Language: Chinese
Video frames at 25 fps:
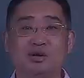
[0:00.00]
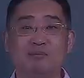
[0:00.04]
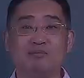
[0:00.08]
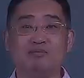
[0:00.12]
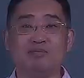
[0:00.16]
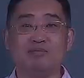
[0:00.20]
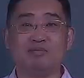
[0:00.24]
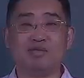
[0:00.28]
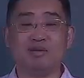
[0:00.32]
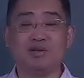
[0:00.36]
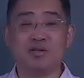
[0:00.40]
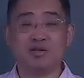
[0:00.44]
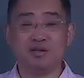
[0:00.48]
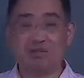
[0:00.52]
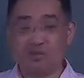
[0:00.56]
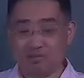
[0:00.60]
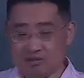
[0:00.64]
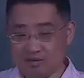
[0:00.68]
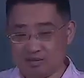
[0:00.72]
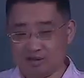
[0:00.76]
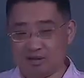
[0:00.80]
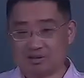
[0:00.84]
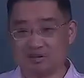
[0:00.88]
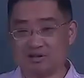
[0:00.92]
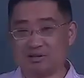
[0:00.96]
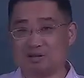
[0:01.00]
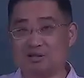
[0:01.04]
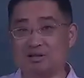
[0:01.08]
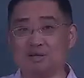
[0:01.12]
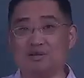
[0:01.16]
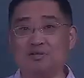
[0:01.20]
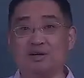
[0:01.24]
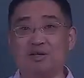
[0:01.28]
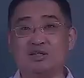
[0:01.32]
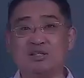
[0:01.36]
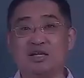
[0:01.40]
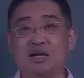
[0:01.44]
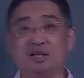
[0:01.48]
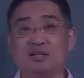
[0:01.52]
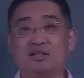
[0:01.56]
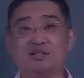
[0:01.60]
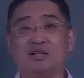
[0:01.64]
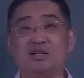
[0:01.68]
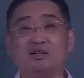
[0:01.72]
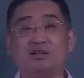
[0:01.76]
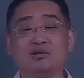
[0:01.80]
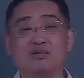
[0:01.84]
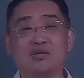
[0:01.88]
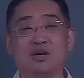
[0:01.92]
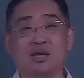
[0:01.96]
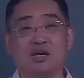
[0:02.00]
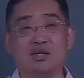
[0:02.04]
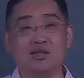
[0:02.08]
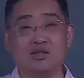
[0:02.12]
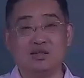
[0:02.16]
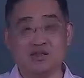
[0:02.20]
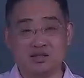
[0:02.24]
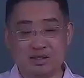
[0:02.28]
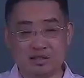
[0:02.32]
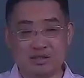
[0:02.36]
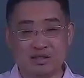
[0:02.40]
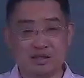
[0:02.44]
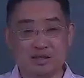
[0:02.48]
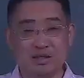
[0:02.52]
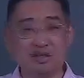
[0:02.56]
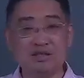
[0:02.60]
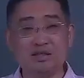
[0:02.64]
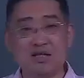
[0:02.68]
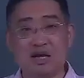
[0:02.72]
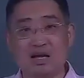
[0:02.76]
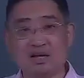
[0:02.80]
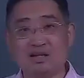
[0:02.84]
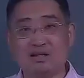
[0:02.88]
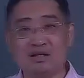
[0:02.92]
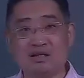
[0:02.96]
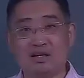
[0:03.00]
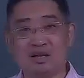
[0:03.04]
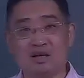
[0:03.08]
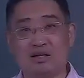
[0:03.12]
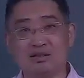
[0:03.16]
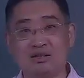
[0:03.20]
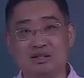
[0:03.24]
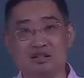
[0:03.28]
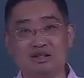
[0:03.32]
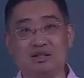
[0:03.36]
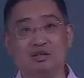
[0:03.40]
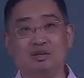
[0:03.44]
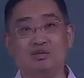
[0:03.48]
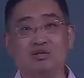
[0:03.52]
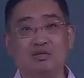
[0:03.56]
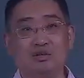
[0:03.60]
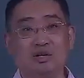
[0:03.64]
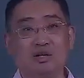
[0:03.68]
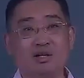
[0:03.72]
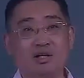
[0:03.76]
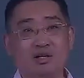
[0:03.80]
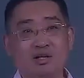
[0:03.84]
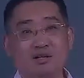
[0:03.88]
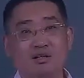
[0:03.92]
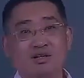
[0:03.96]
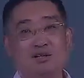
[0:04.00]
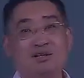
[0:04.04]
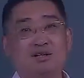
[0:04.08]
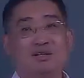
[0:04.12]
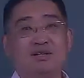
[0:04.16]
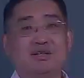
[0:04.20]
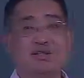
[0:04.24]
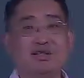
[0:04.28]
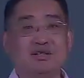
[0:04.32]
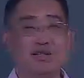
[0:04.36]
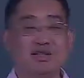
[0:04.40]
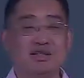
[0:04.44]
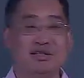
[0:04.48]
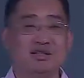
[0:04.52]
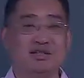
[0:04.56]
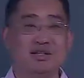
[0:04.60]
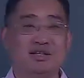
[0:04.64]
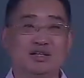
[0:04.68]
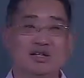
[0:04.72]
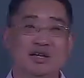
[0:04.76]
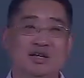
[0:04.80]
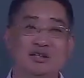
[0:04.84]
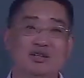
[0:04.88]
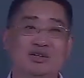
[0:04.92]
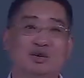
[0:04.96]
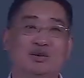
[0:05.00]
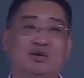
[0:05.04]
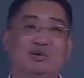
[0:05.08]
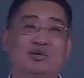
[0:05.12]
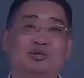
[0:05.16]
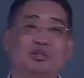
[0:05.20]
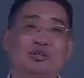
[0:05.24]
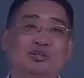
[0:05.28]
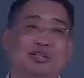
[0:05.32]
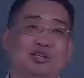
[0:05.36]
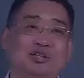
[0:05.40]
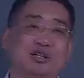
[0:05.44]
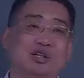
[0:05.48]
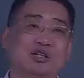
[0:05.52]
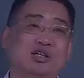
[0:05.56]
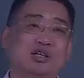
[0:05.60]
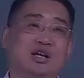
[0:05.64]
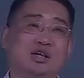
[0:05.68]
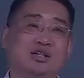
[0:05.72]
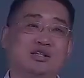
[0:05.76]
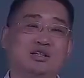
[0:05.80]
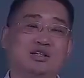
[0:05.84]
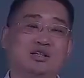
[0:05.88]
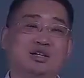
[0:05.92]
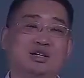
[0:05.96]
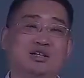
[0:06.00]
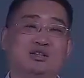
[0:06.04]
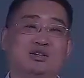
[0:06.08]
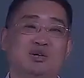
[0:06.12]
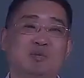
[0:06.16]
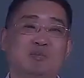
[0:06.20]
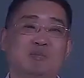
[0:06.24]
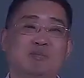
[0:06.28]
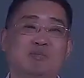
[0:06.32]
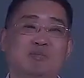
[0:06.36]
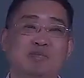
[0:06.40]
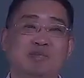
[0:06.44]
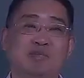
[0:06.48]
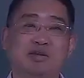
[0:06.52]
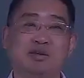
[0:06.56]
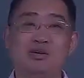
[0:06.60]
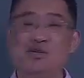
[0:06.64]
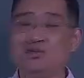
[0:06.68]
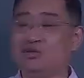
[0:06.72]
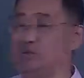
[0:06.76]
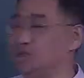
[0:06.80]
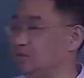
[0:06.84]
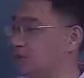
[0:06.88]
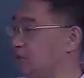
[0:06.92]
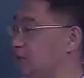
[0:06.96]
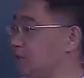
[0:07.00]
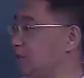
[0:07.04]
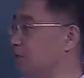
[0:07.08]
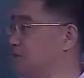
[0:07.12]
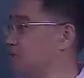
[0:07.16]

那么呢，稍微给加个塞儿，对不对？你先停一下啊，给这个顾客呢，这个结账走，结账一下让他走，所以这叫什么？叫做